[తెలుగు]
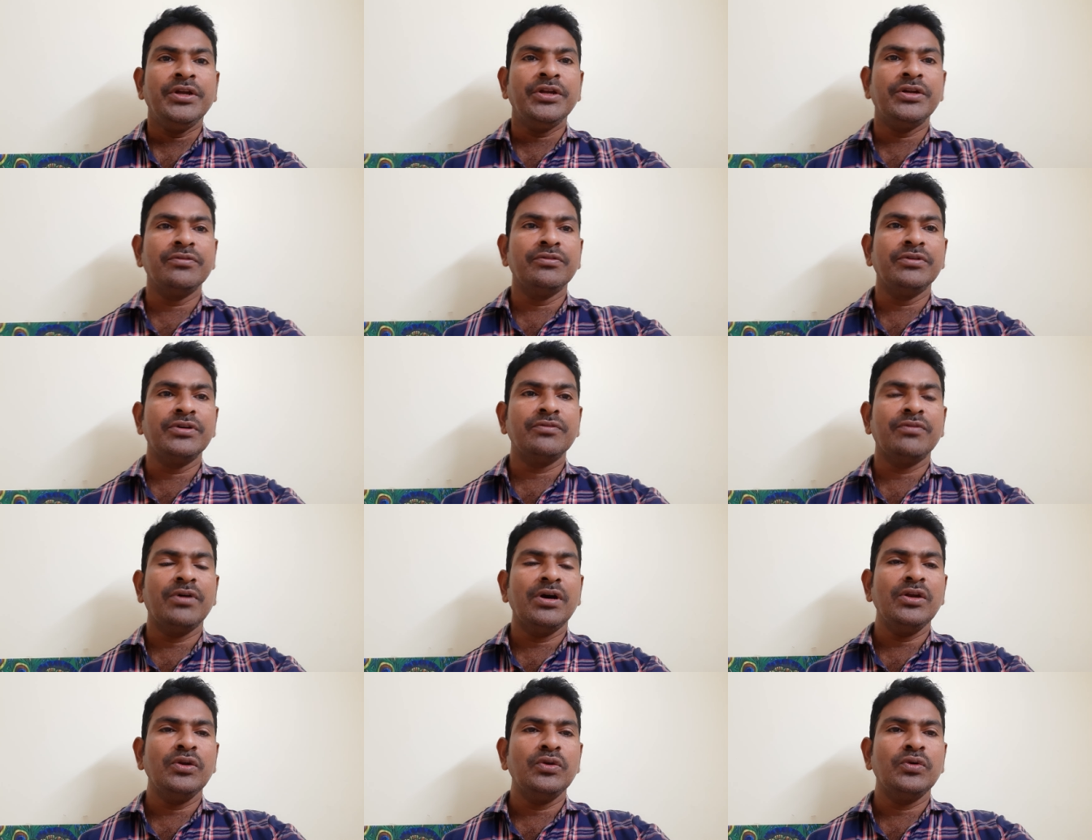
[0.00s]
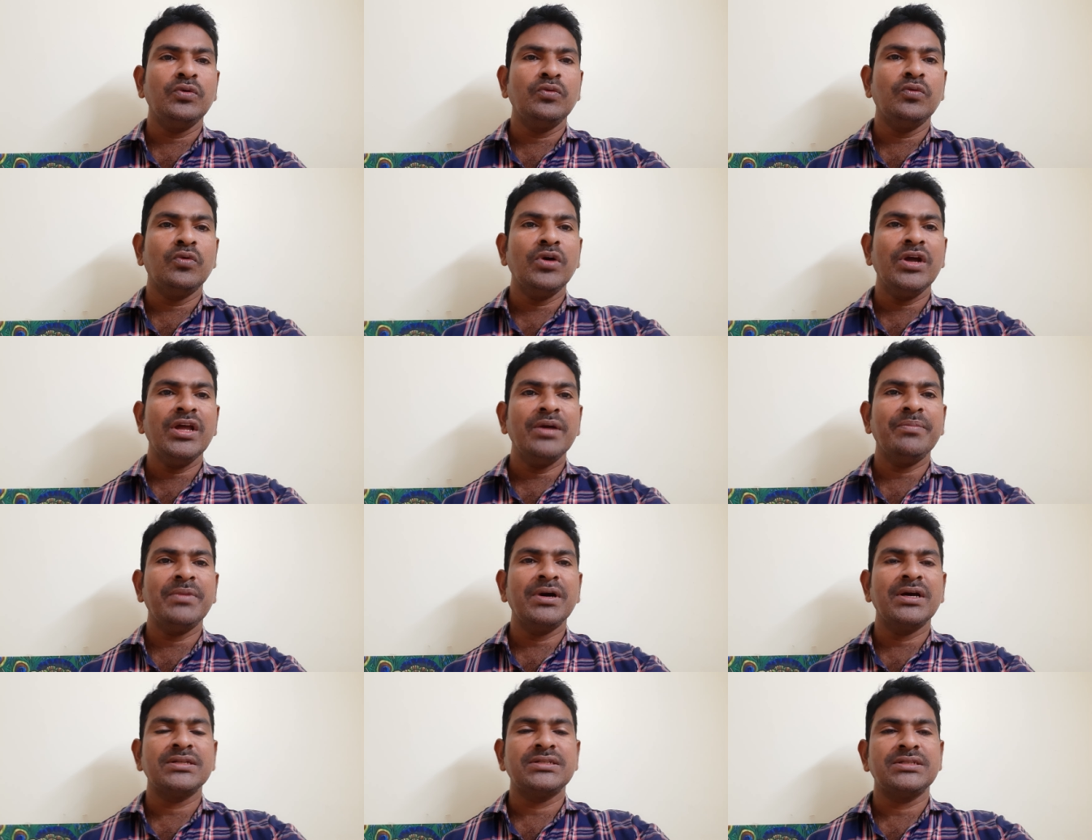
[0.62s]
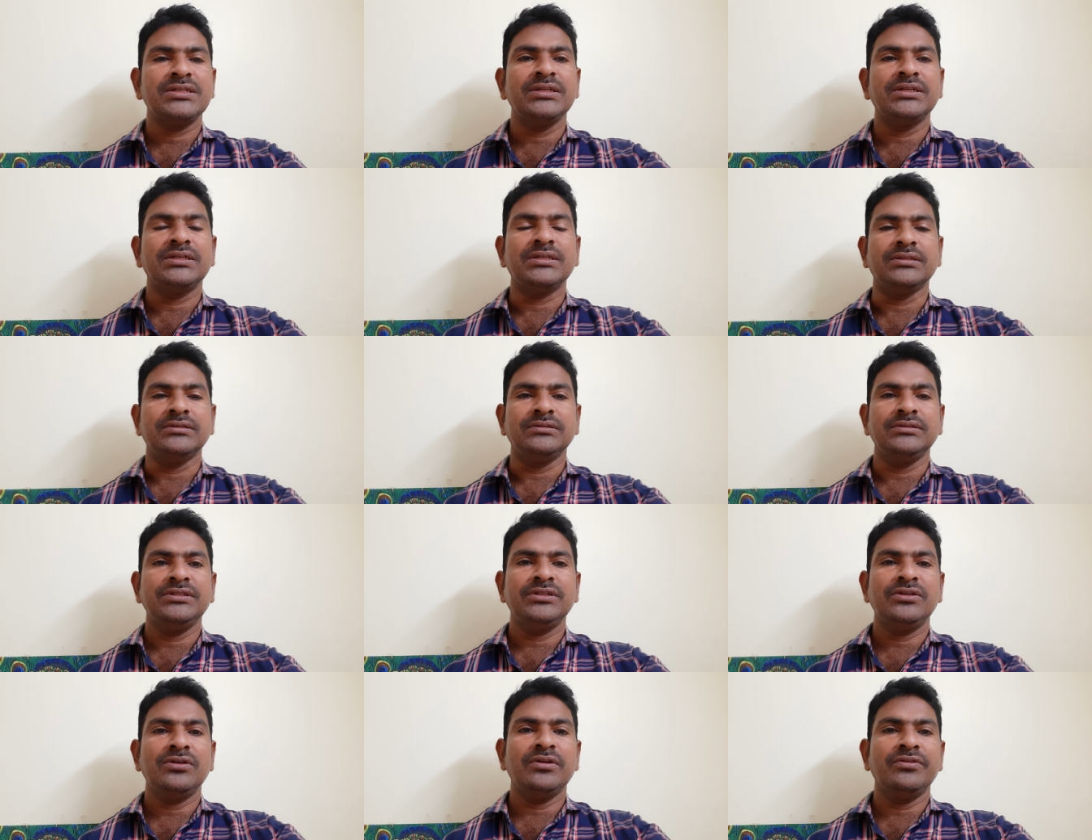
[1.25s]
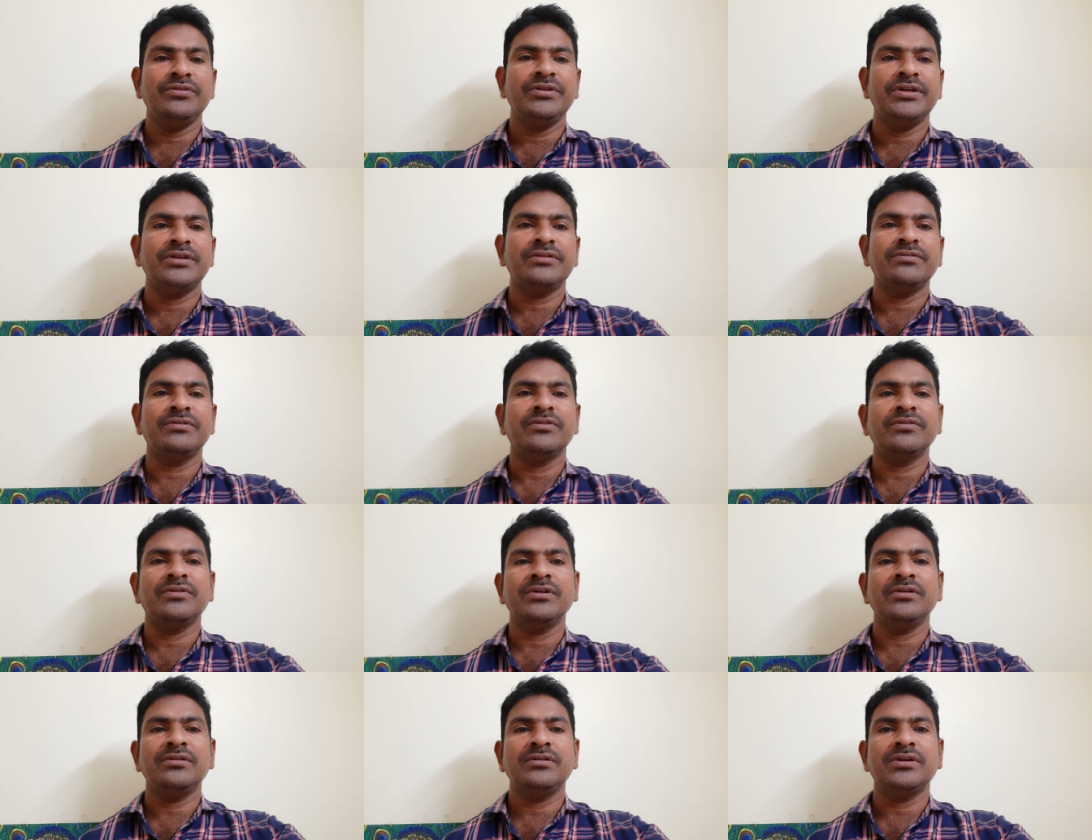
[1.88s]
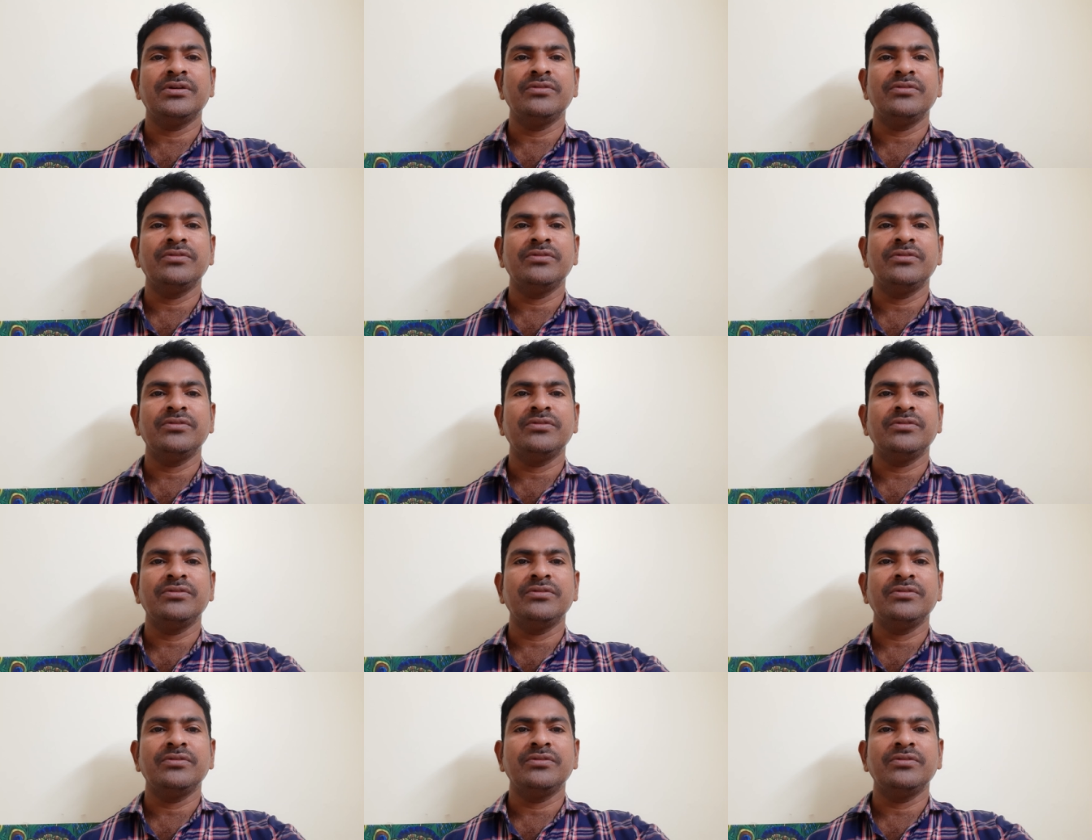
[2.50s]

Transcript: ఇటువంటి వాళ్ళు ఓఎంఆర్ సీటు ఇంట్లో ఉండేటువంటి వాళ్ళు